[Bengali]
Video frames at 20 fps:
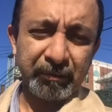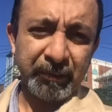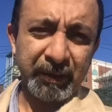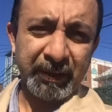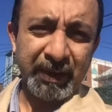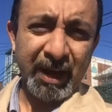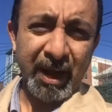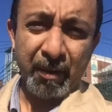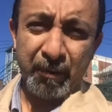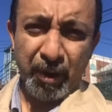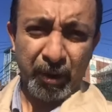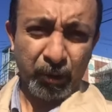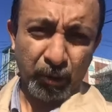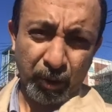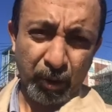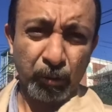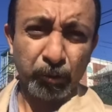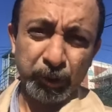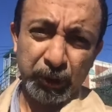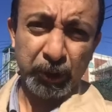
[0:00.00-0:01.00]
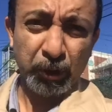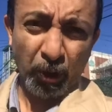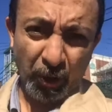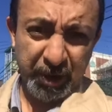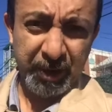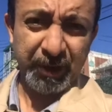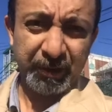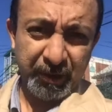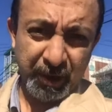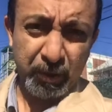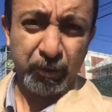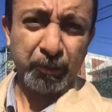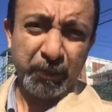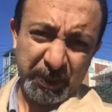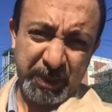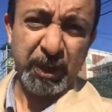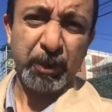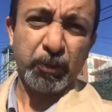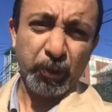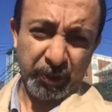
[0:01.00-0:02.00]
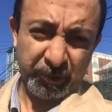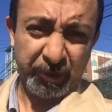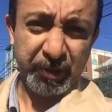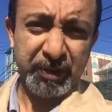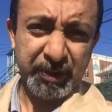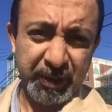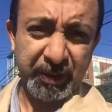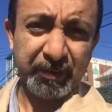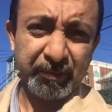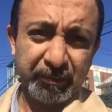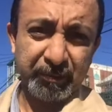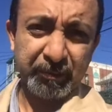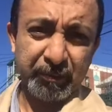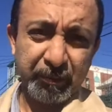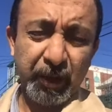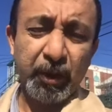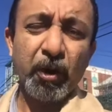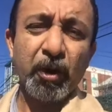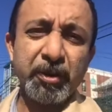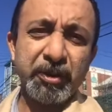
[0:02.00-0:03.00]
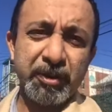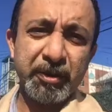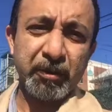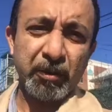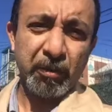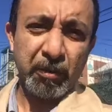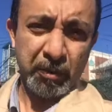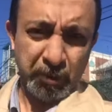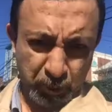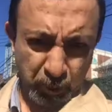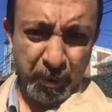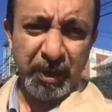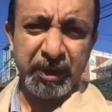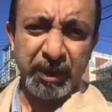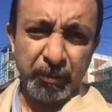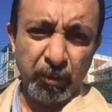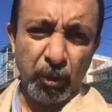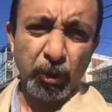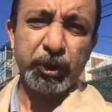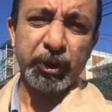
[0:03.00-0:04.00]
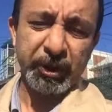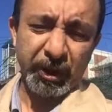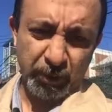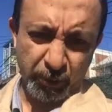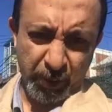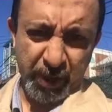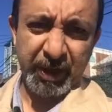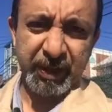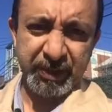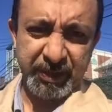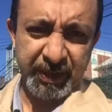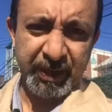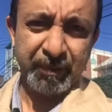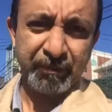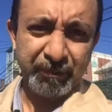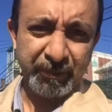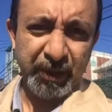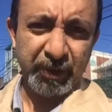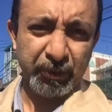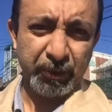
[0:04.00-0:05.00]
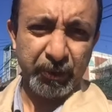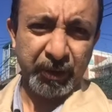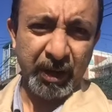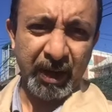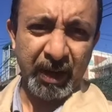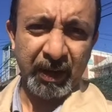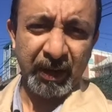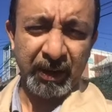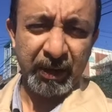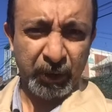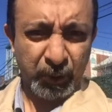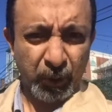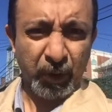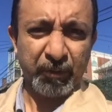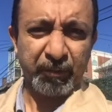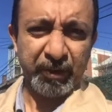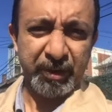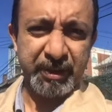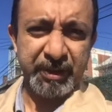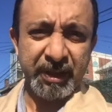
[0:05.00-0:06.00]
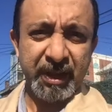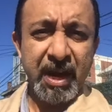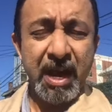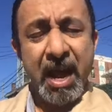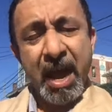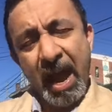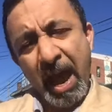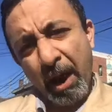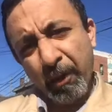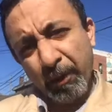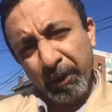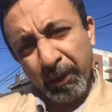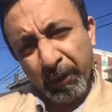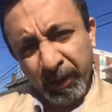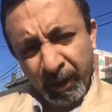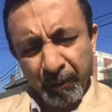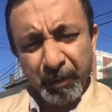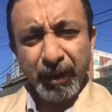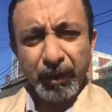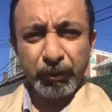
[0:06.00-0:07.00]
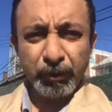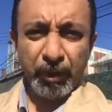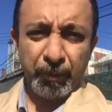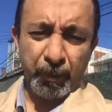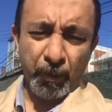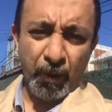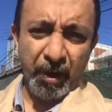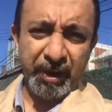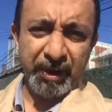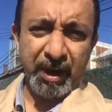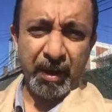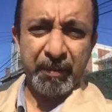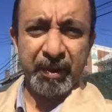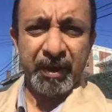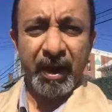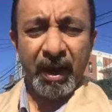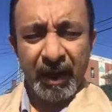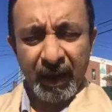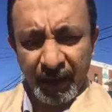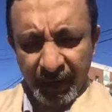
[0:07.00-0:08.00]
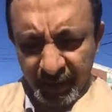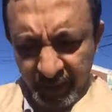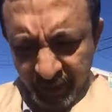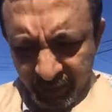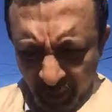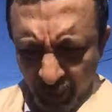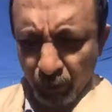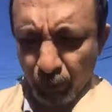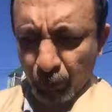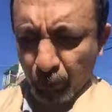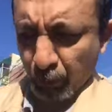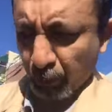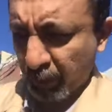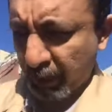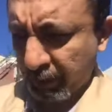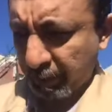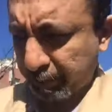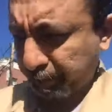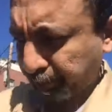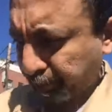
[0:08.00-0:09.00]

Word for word: এটা আমার করা উচিত হয়নি একটু বেশি করে ফেলছি বিকজ টু মাচ ইমোশনাল হয়ে গেছিলাম এই জন্য গালাগালি করে ফেলছি এখন নাও কামিং টু দ্য পয়েন্ট আমি গালাগালি কেন করলাম